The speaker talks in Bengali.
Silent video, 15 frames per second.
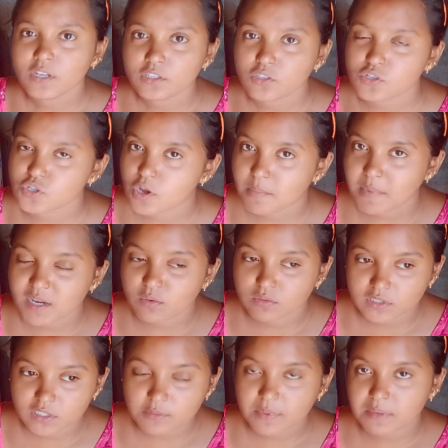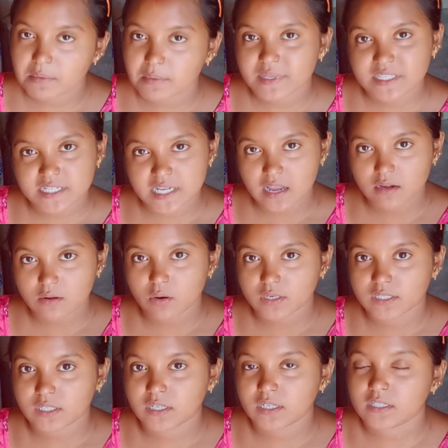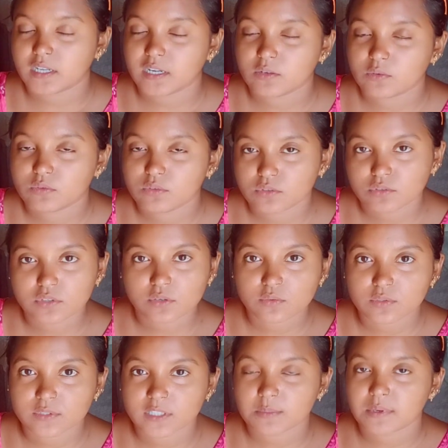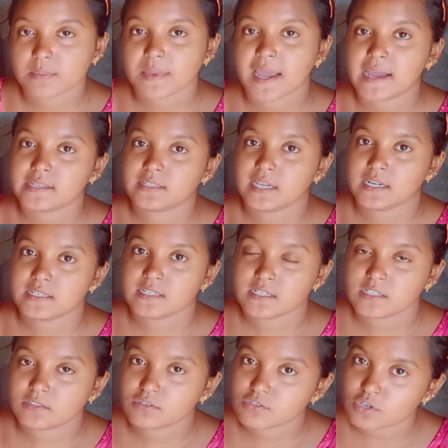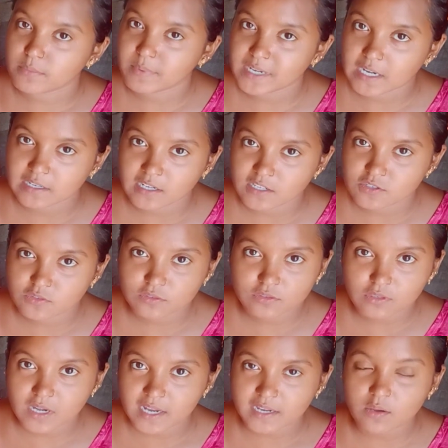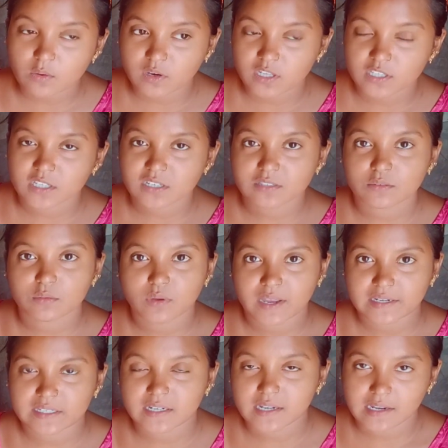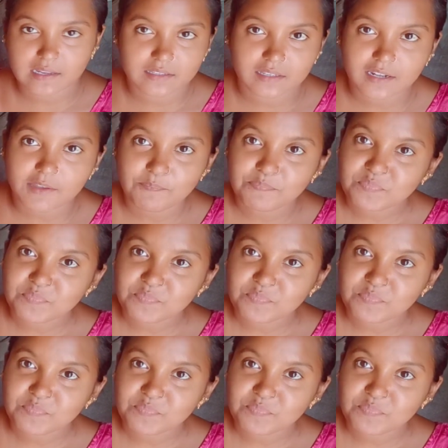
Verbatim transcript: তো সবাই করতে পারবে বা চাল ঘরে থেকে তারা গুঁড়ো গুঁড়ো করতে পারবে আর দারচিনি তো সবার রান্নার জন্য তো লাগে ওখান থেকে দু একটা রেখে দিলে